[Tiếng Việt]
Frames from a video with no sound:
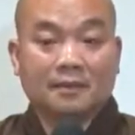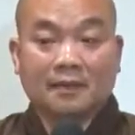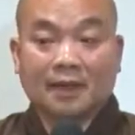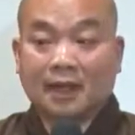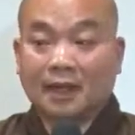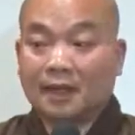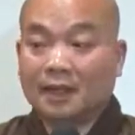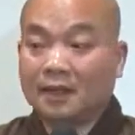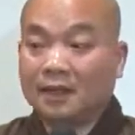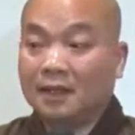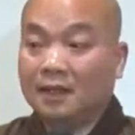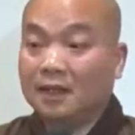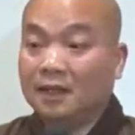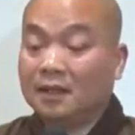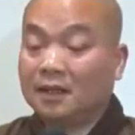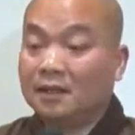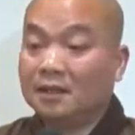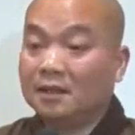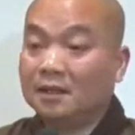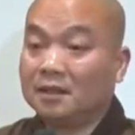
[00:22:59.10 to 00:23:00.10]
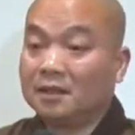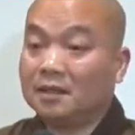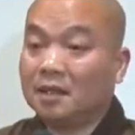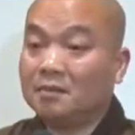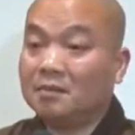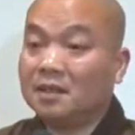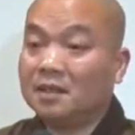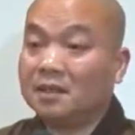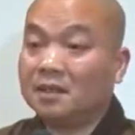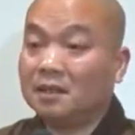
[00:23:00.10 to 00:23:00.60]
à, cái người
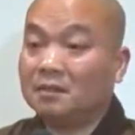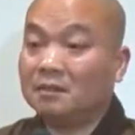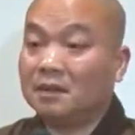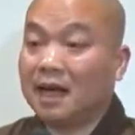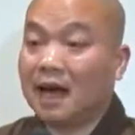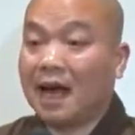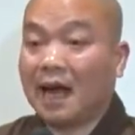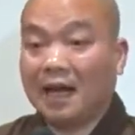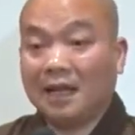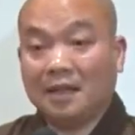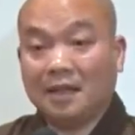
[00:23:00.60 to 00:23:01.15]
sống ở trong á